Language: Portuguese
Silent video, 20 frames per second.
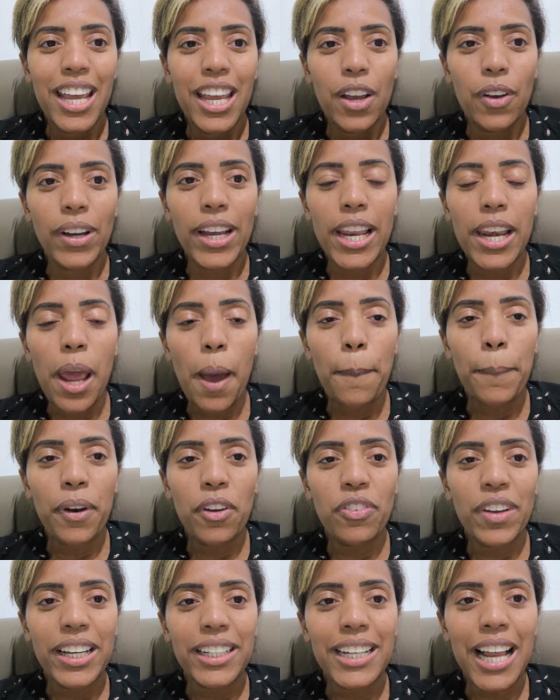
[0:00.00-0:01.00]
Eu queria
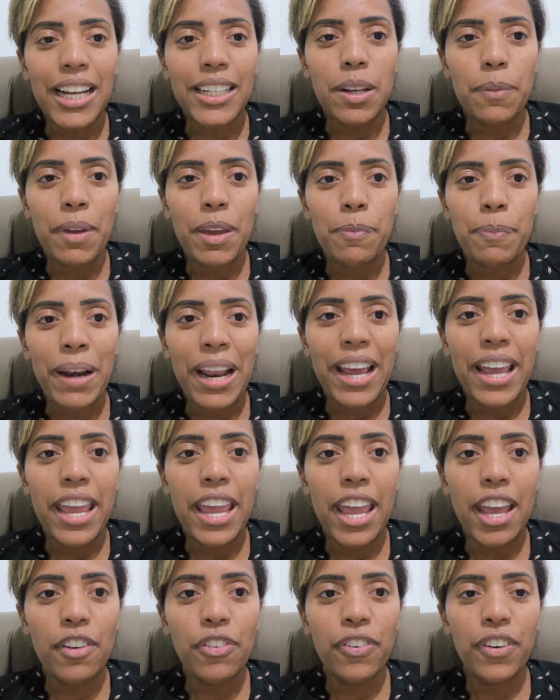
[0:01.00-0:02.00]
aproveitar também para
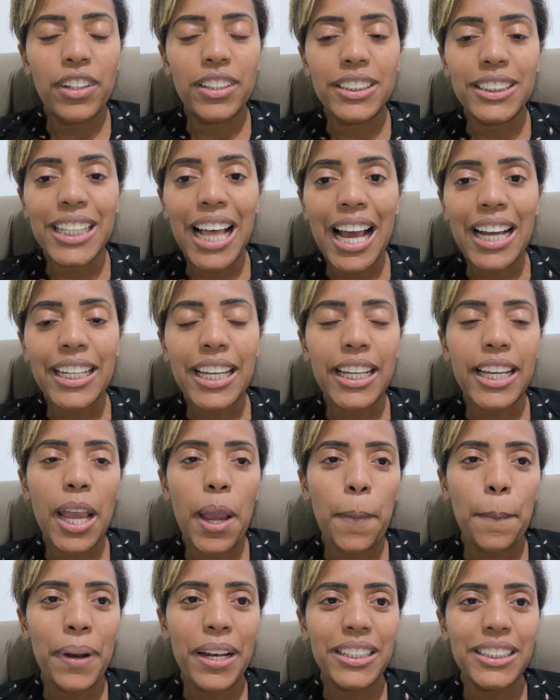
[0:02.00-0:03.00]
reforçar que
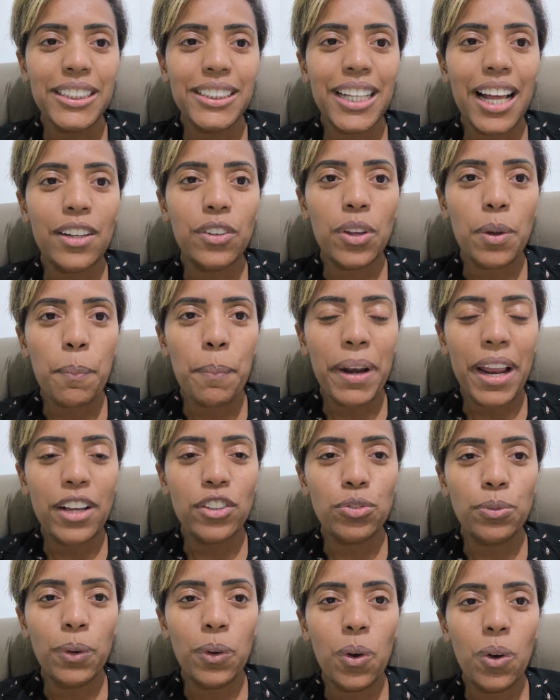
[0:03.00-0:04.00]
quem precisar do
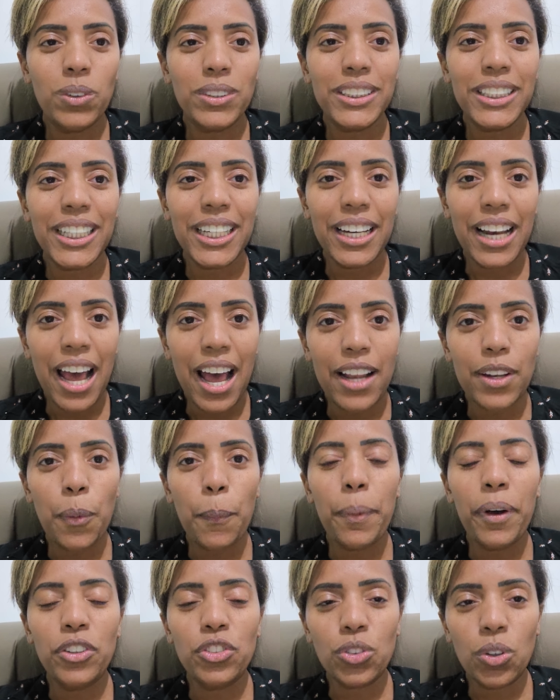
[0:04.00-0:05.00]
empréstimo
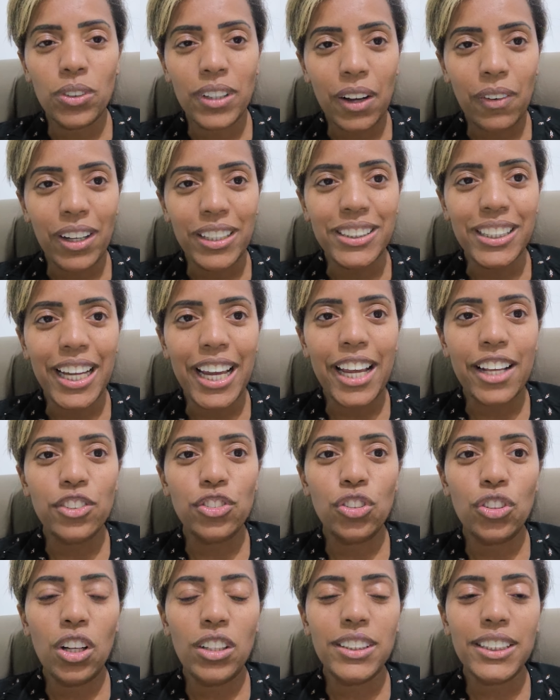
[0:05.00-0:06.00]
consignado pode contar com a
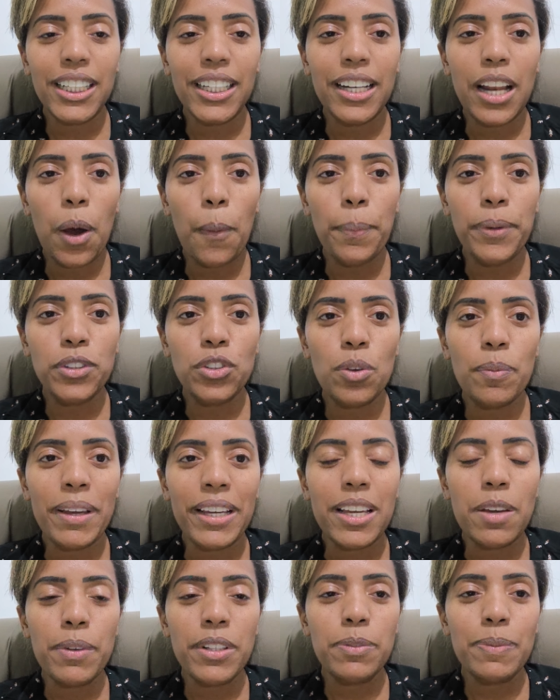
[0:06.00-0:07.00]
gente. O nosso canal possui uma
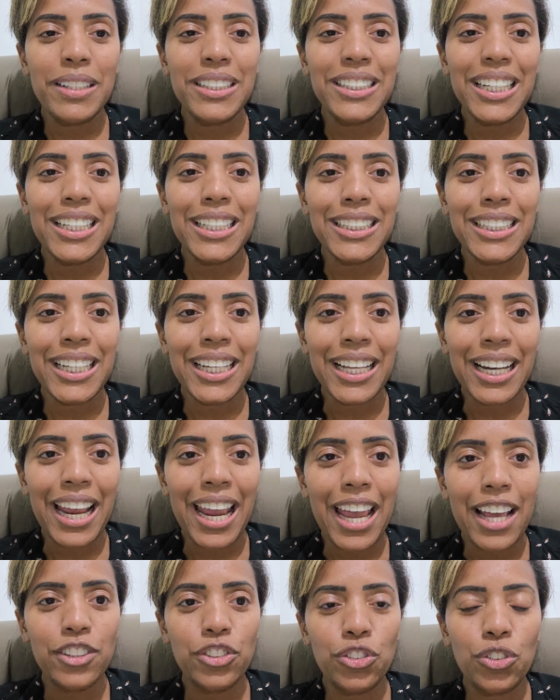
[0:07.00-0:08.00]
equipe especialista em
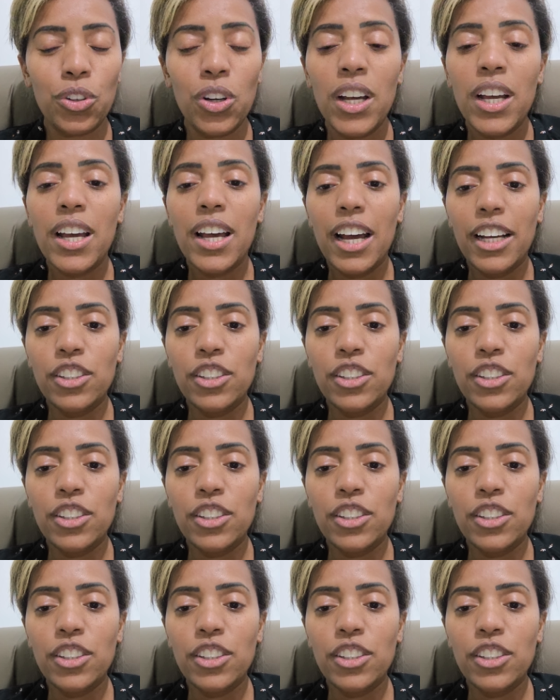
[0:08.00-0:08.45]
crédito.